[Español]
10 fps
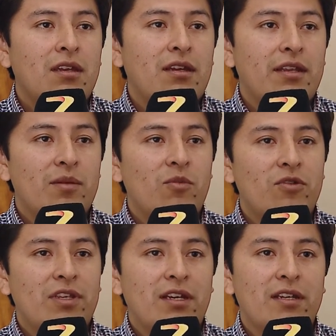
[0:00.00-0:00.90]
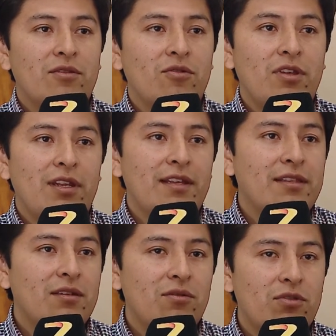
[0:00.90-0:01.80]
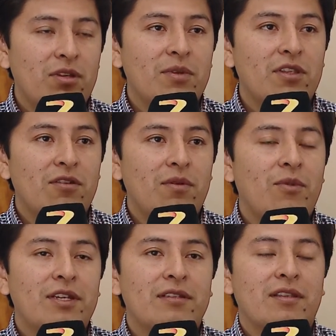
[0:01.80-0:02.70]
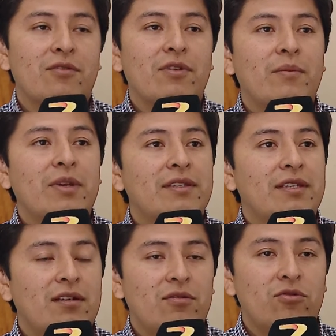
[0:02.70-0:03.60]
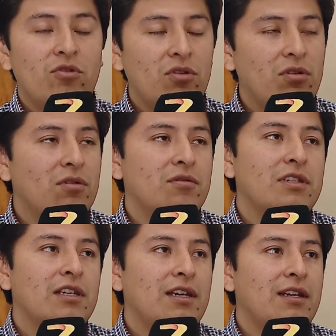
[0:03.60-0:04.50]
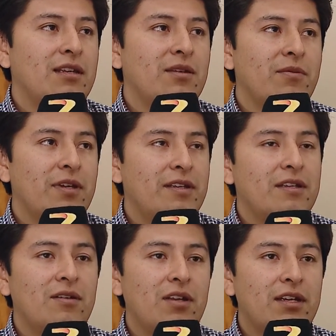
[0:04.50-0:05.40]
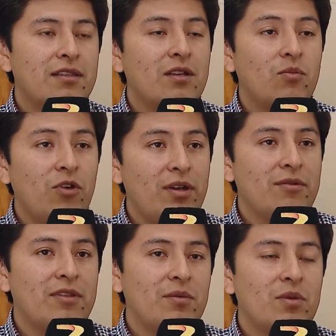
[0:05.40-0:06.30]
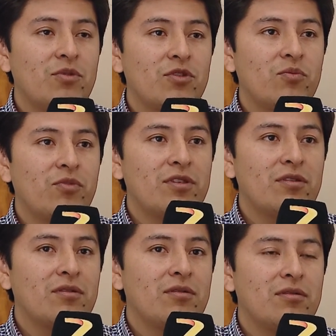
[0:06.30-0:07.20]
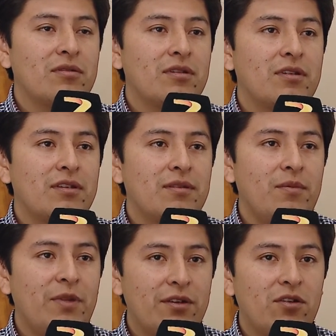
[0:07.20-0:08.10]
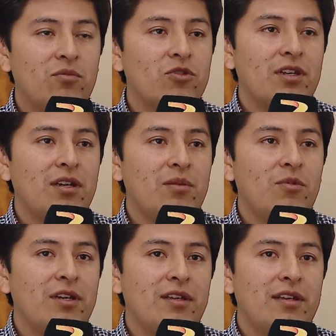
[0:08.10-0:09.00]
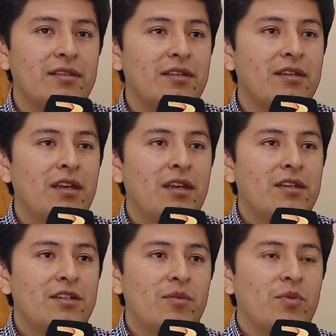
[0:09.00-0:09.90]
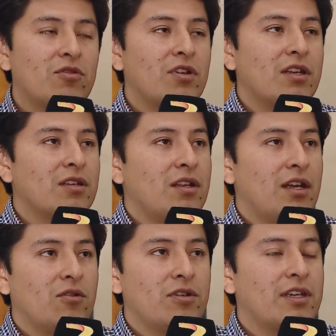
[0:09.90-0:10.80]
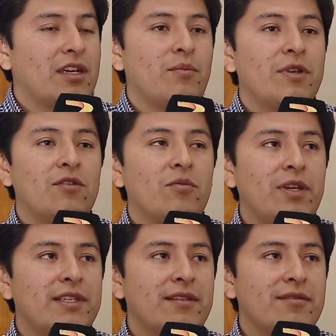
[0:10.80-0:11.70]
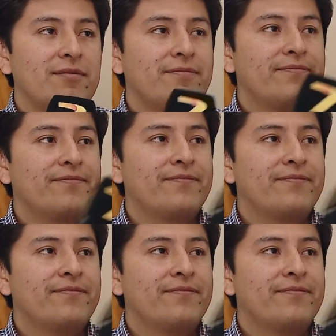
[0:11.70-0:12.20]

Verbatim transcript: queremos sacar todo adelante y justamente nos vamos a sentar en una mesa con todos los concejales y ver, y con la gente del pueblo también por supuesto, con ver cómo sacamos adelante respecto a las, cosas que han venido pasando.